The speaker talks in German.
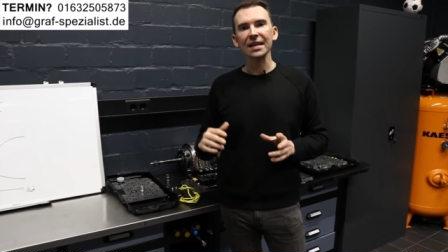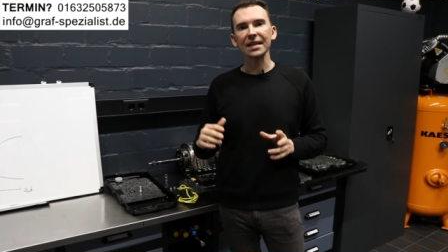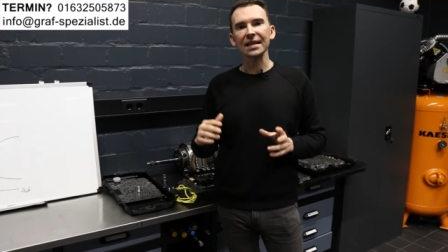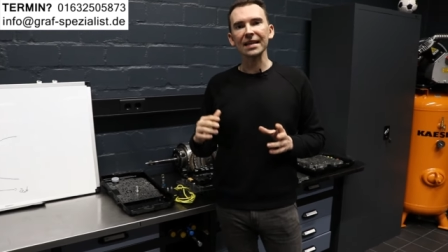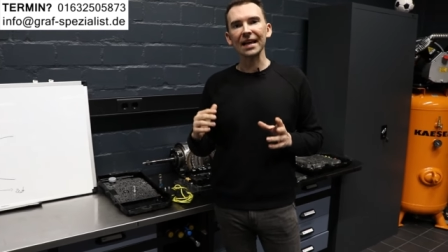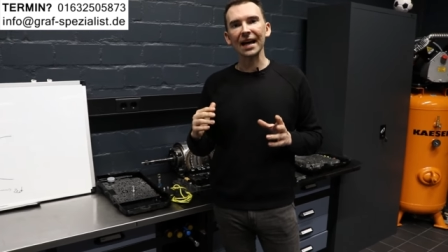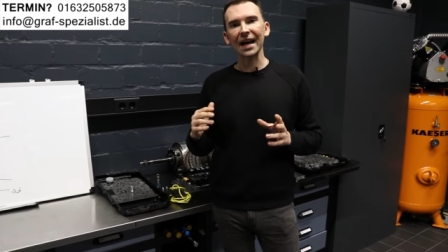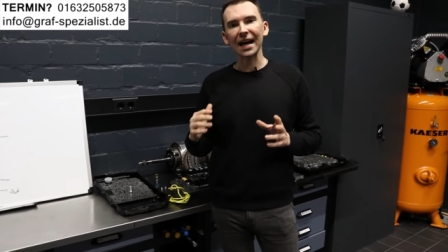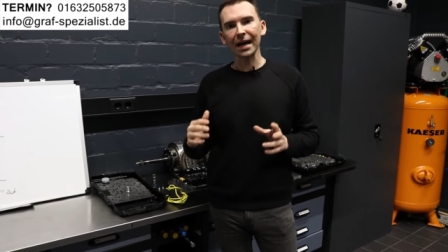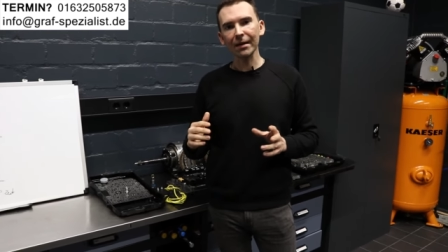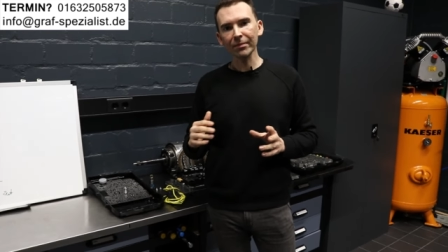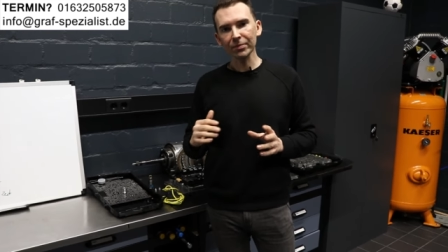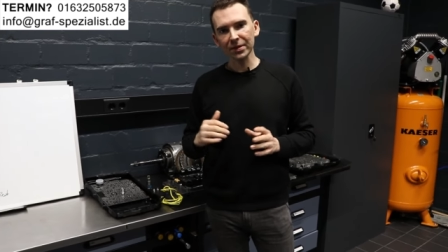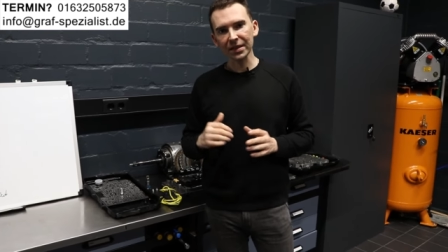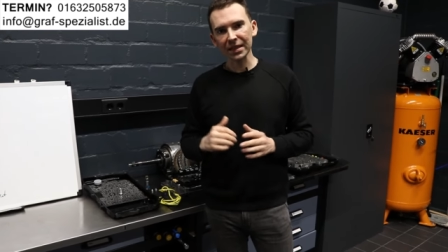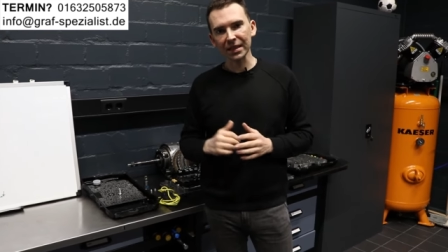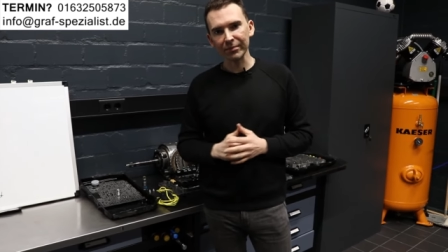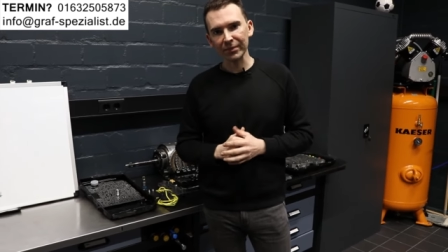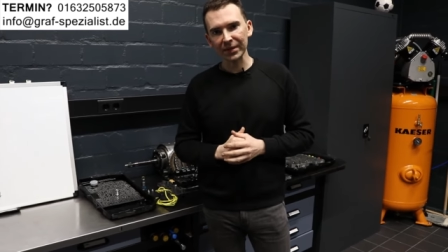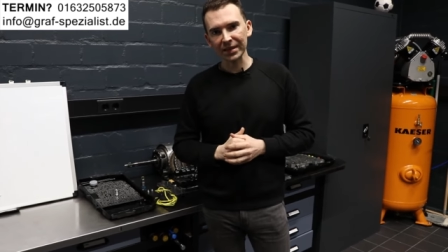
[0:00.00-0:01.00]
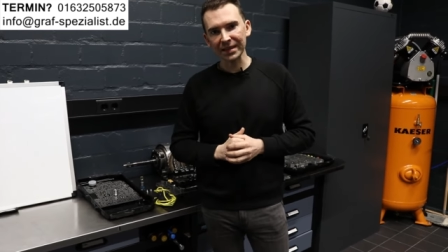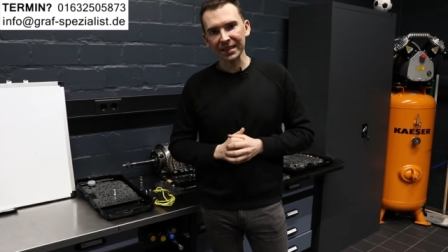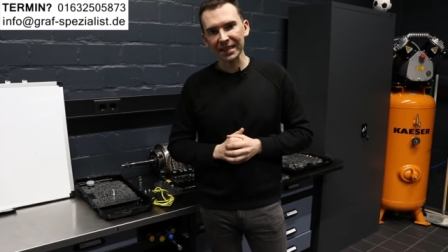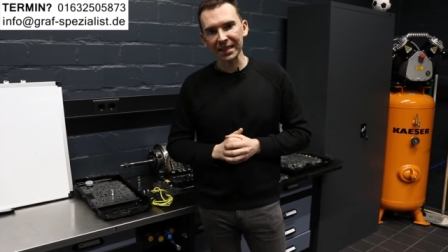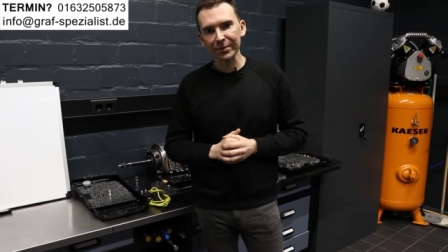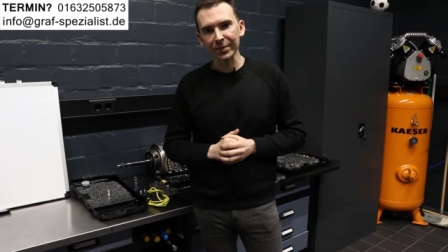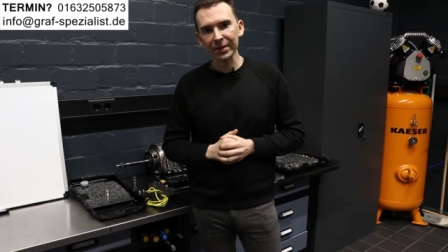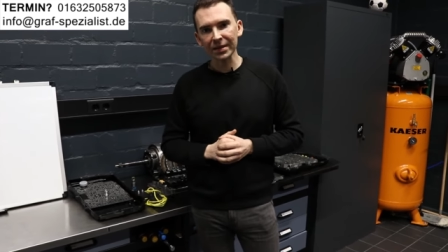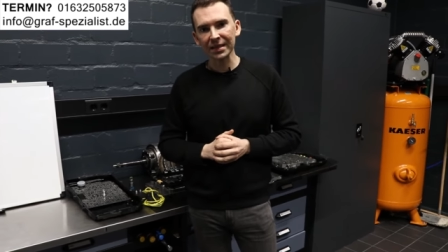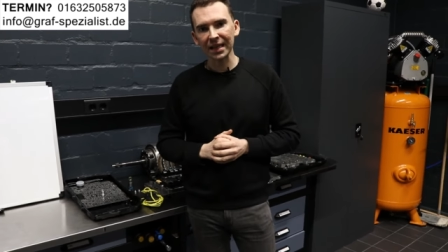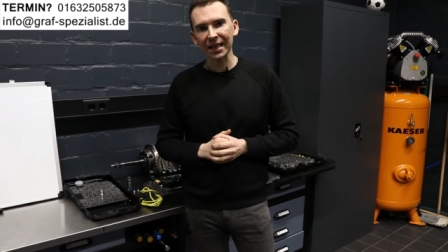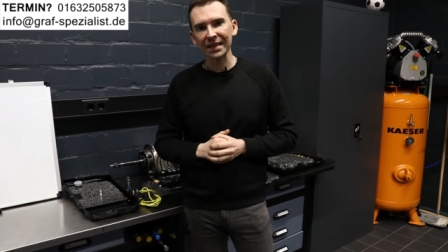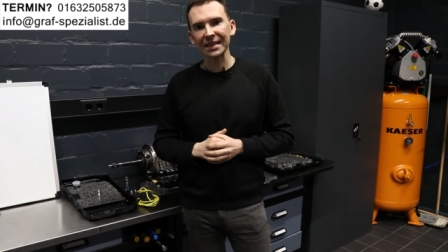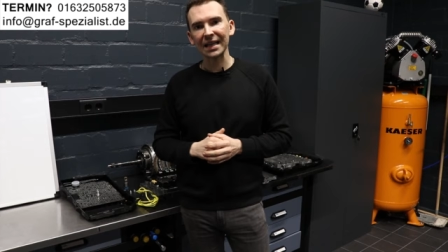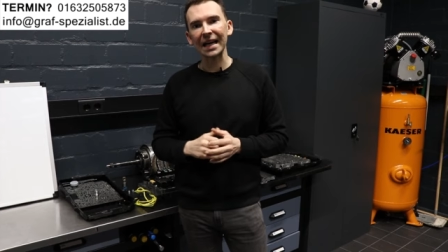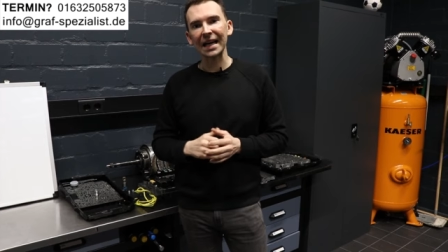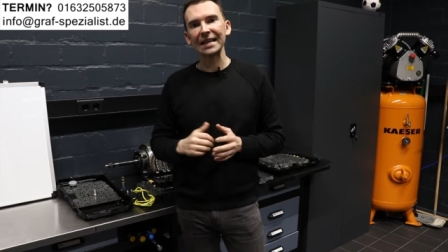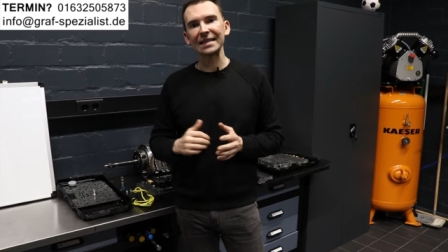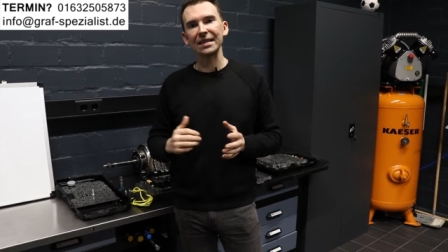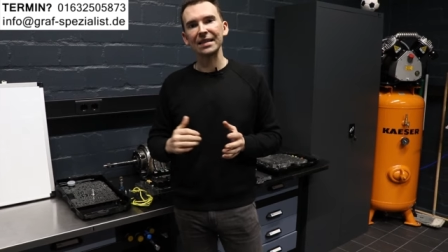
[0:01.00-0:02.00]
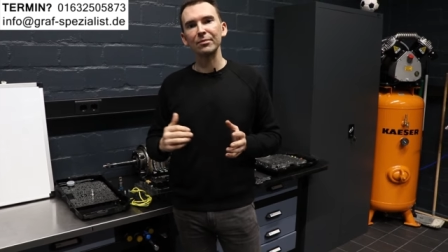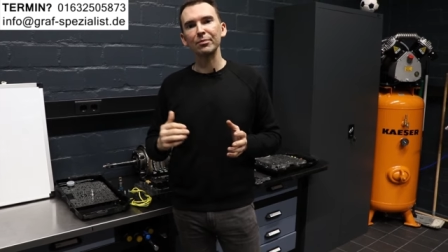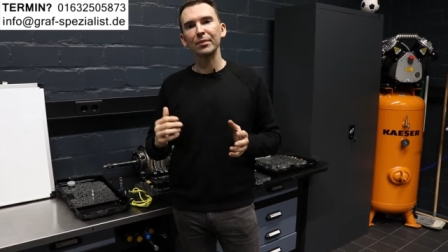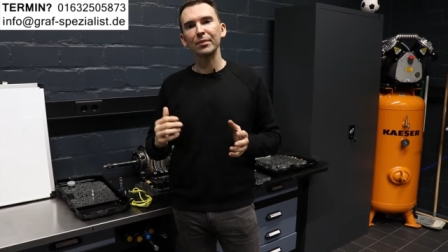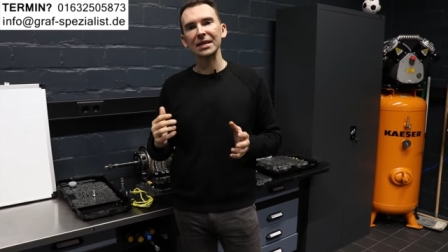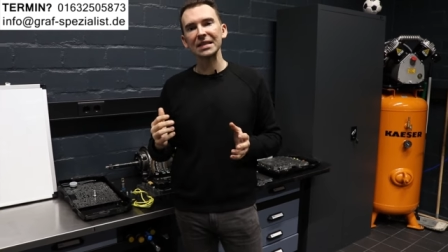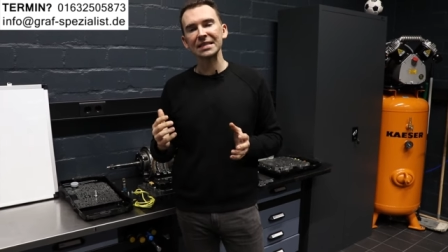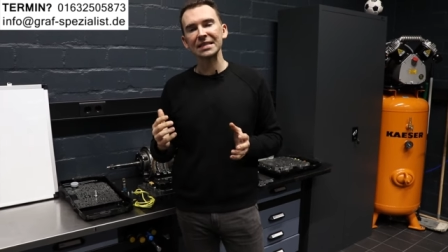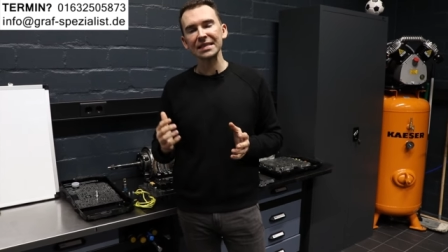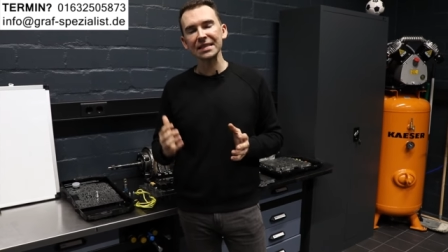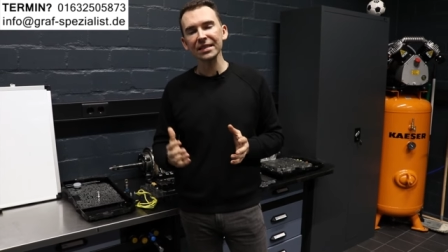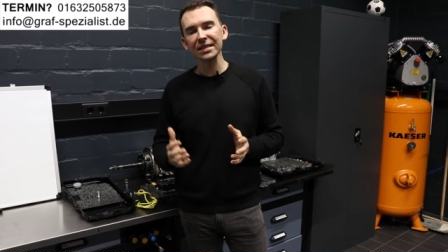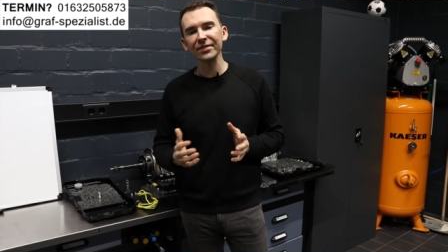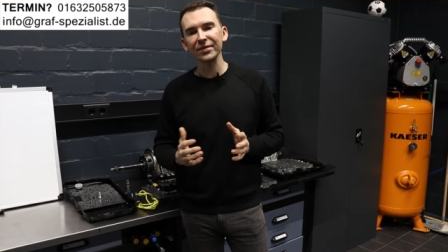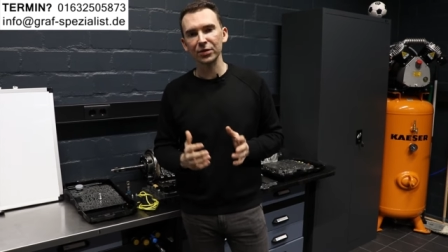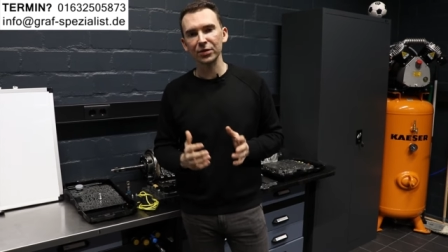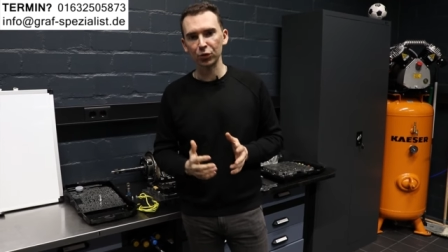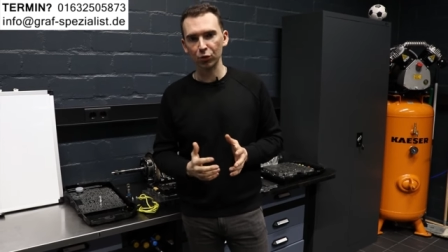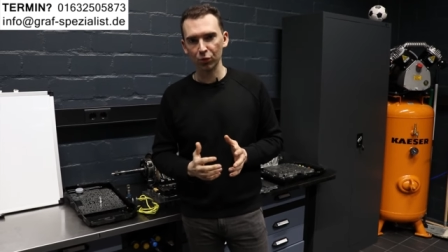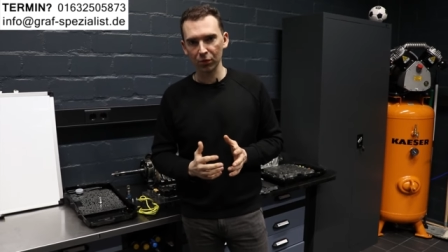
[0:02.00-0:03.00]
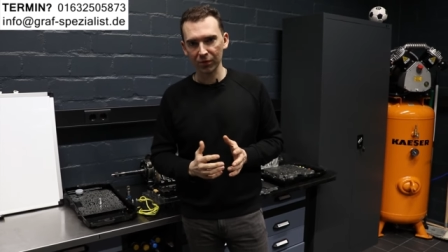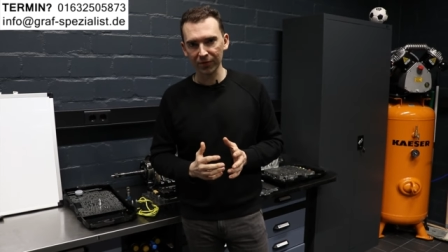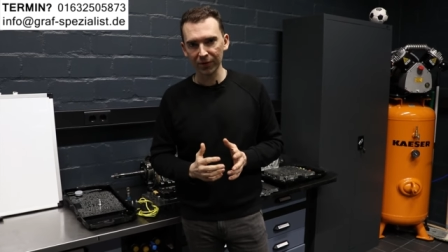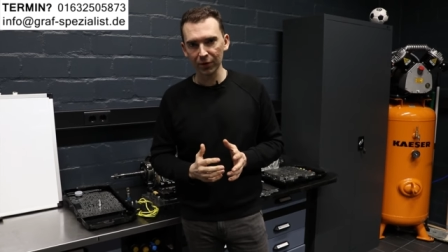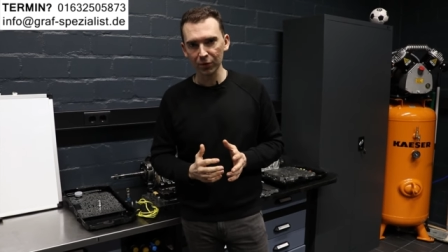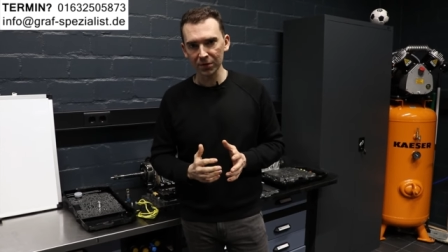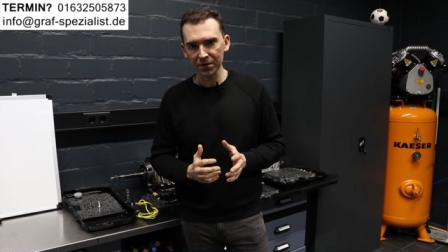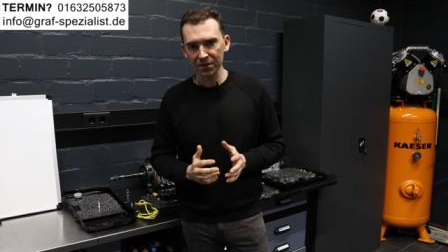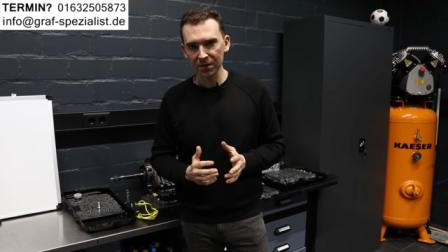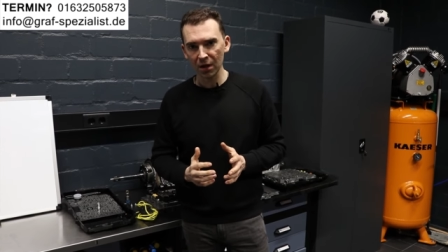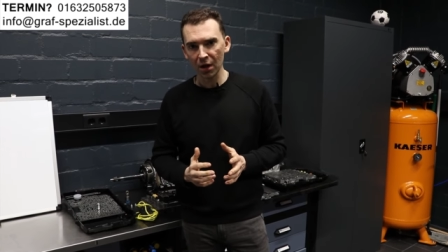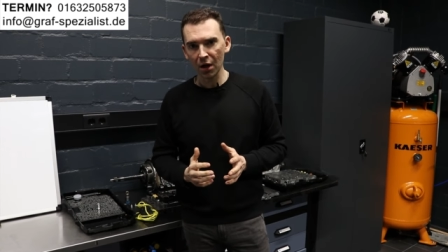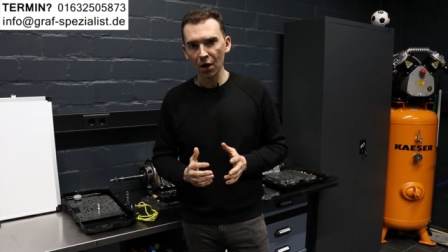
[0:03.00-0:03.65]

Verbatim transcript: Ihr habt im Getriebe dann einen massiven Druckverlust